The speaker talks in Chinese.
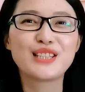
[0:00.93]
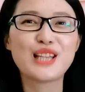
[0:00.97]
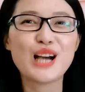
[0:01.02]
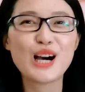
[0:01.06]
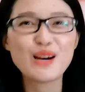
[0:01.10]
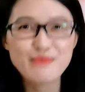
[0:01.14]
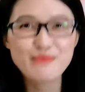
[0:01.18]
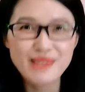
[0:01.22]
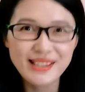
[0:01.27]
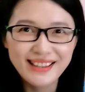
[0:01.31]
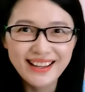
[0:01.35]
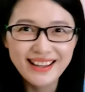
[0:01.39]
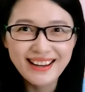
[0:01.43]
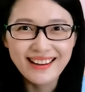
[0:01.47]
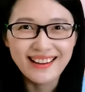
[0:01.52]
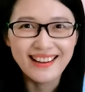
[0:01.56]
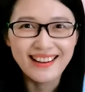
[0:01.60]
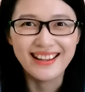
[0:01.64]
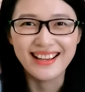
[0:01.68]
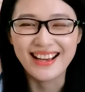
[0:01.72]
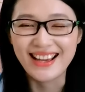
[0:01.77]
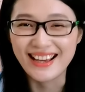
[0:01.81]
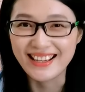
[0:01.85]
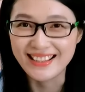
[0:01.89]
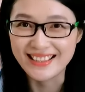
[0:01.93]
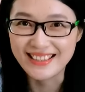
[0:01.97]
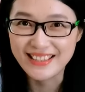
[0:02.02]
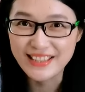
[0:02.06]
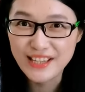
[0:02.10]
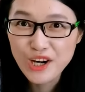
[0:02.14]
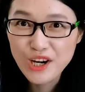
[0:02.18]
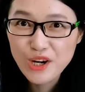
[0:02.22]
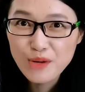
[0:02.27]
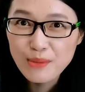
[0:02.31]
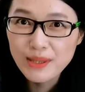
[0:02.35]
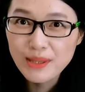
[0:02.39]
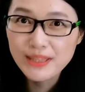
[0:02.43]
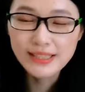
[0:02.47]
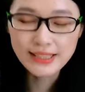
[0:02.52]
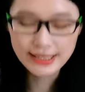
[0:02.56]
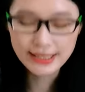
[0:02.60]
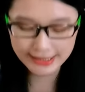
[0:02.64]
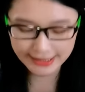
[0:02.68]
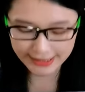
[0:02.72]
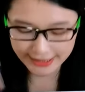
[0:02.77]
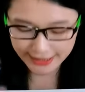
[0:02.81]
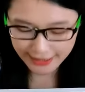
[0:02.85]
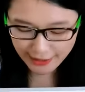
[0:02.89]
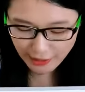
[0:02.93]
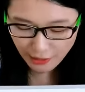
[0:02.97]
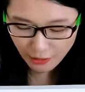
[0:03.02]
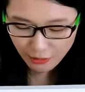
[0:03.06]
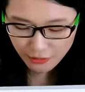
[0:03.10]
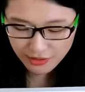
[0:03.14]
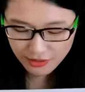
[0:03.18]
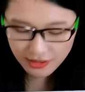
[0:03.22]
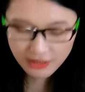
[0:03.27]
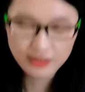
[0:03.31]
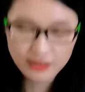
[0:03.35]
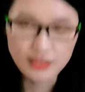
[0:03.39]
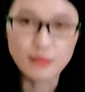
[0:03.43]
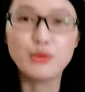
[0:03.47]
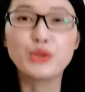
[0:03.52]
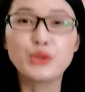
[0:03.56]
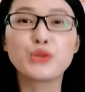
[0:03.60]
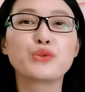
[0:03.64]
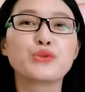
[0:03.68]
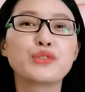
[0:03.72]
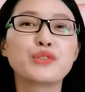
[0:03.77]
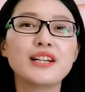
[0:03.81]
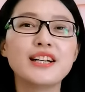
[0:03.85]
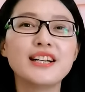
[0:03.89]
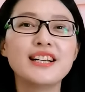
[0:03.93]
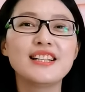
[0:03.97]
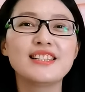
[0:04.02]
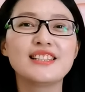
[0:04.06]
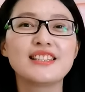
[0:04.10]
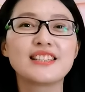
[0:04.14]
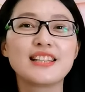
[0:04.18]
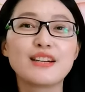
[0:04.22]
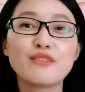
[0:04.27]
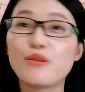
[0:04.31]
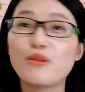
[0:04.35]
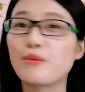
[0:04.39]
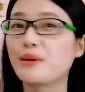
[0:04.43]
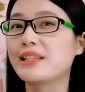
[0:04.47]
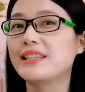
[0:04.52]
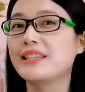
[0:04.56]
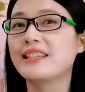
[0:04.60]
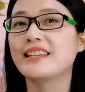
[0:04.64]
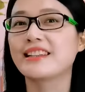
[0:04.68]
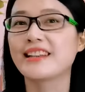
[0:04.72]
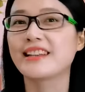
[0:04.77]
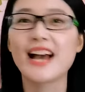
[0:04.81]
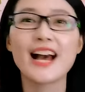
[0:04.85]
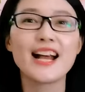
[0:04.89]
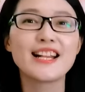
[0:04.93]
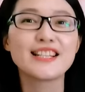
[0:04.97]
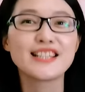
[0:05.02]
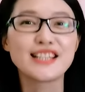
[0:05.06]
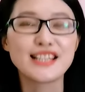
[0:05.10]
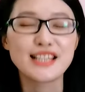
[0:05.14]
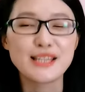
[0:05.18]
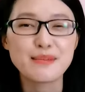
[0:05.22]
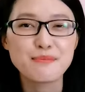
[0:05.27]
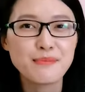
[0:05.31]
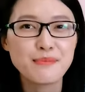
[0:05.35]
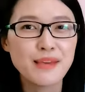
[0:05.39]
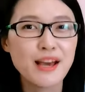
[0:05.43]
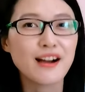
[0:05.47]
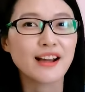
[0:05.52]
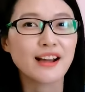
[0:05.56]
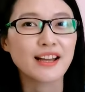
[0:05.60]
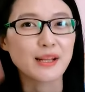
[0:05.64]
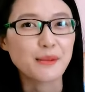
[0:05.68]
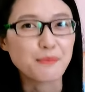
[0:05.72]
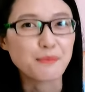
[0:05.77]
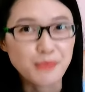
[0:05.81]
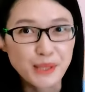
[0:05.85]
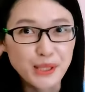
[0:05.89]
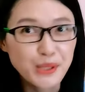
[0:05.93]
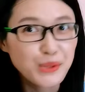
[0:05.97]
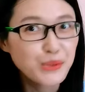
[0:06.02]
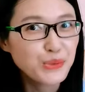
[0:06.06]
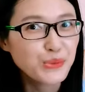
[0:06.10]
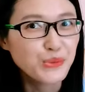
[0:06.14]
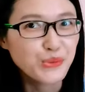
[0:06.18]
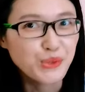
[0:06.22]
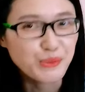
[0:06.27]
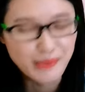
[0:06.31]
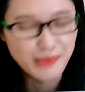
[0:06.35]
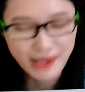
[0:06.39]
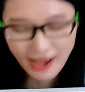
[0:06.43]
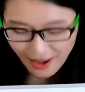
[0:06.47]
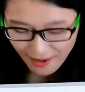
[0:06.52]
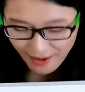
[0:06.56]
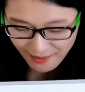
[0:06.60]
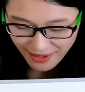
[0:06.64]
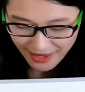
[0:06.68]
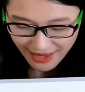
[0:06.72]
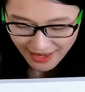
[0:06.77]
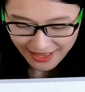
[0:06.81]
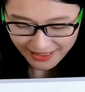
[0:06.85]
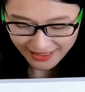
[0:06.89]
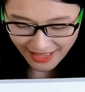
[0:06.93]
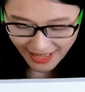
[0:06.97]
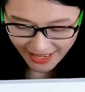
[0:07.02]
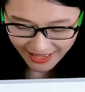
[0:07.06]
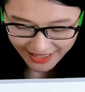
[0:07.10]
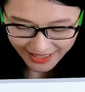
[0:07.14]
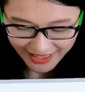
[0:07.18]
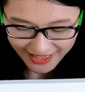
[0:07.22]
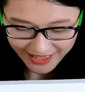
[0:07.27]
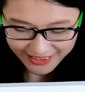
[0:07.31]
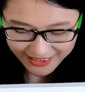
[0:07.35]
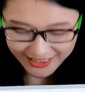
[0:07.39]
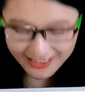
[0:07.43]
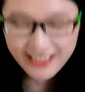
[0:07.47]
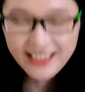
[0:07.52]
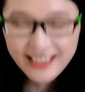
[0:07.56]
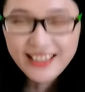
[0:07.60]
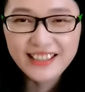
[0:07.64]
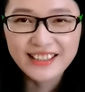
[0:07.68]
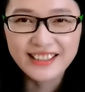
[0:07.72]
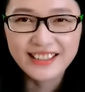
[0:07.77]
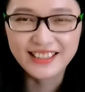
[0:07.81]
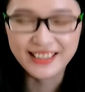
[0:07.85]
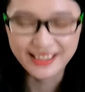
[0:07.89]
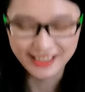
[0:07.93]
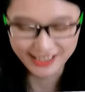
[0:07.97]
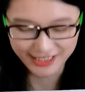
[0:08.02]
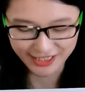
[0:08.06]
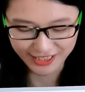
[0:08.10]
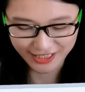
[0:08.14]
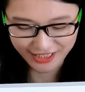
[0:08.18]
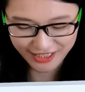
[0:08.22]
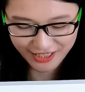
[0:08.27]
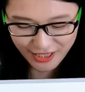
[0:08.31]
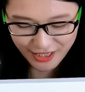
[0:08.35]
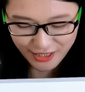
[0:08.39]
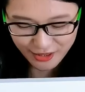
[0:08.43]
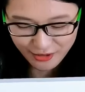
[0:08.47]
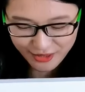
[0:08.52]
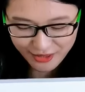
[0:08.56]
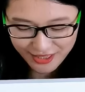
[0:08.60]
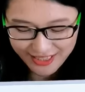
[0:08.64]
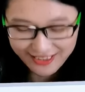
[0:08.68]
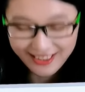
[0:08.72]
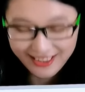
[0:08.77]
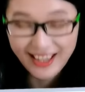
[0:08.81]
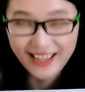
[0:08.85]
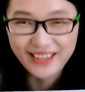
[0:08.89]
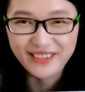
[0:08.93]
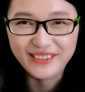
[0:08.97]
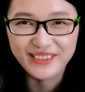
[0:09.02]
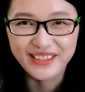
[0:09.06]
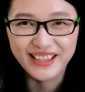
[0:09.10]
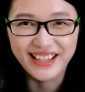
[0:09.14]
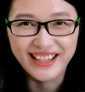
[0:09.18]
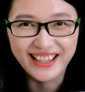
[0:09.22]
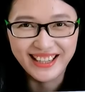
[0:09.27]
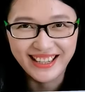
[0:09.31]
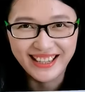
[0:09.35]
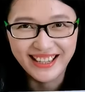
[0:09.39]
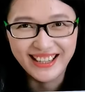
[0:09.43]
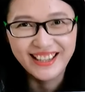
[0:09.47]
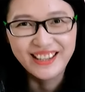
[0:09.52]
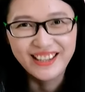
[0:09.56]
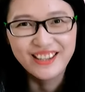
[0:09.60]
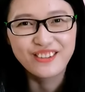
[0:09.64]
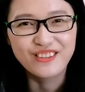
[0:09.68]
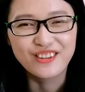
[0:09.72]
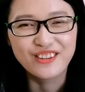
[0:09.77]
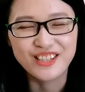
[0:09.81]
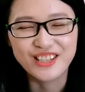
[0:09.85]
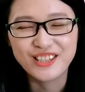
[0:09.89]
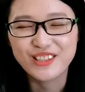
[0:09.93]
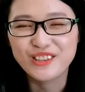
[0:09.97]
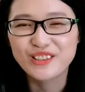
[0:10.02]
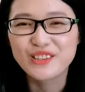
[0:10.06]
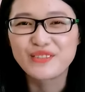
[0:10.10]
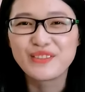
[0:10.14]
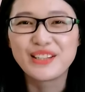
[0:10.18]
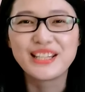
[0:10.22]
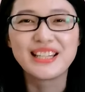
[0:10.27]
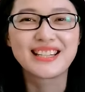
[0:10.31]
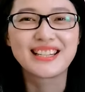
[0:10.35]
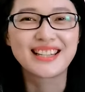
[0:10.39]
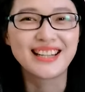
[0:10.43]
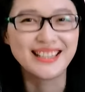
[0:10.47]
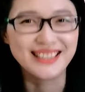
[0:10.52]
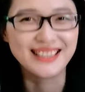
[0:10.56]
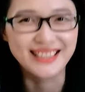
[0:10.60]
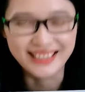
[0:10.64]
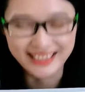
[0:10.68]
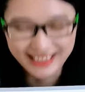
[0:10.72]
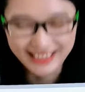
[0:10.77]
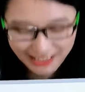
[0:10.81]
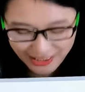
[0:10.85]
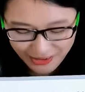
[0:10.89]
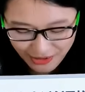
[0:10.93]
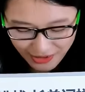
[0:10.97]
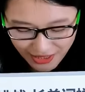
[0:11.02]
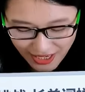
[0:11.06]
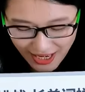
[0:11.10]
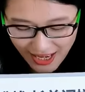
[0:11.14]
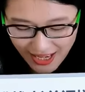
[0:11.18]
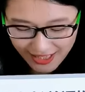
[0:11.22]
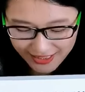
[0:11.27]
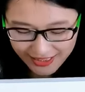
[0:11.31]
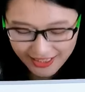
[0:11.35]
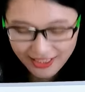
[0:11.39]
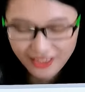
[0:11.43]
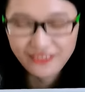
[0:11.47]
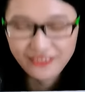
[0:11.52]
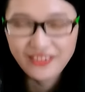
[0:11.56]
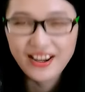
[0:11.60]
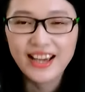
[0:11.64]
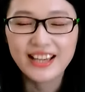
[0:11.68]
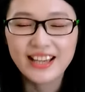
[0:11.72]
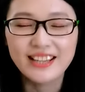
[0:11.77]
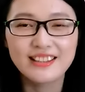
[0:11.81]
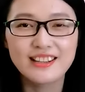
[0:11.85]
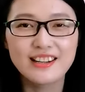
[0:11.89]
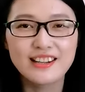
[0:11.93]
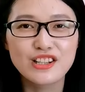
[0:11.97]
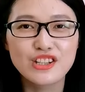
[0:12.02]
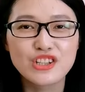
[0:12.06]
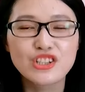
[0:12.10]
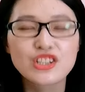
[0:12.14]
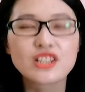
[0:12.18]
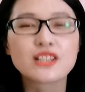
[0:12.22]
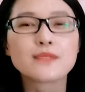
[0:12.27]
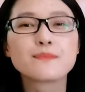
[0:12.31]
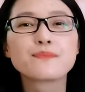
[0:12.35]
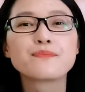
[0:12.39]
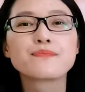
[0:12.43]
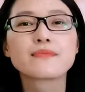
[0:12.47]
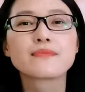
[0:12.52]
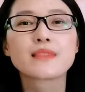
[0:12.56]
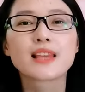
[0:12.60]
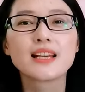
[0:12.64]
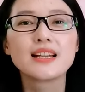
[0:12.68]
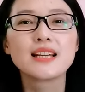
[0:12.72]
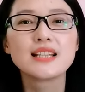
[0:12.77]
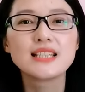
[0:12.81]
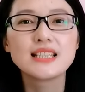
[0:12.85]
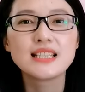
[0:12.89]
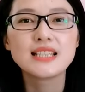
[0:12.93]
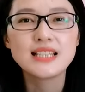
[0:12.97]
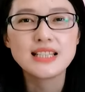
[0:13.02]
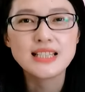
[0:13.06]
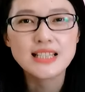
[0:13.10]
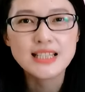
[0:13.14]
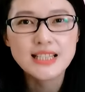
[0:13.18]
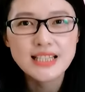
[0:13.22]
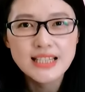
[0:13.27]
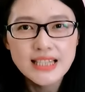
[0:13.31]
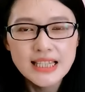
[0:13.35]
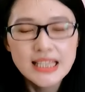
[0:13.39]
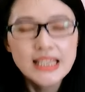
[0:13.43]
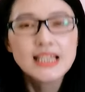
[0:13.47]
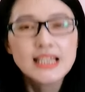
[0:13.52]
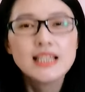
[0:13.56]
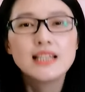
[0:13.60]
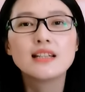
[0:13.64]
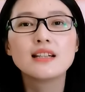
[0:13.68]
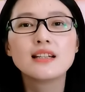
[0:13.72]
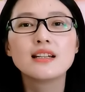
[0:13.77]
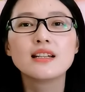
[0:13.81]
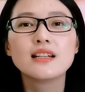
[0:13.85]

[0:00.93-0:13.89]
敲门了，哎，敲门这个敲字怎么读呢？今天我们一起看着音标给它拼读一遍啊！来，第一个啊，这个超简单，对不对？我相信同学们你肯定听过了啊，它的发音呢是嗯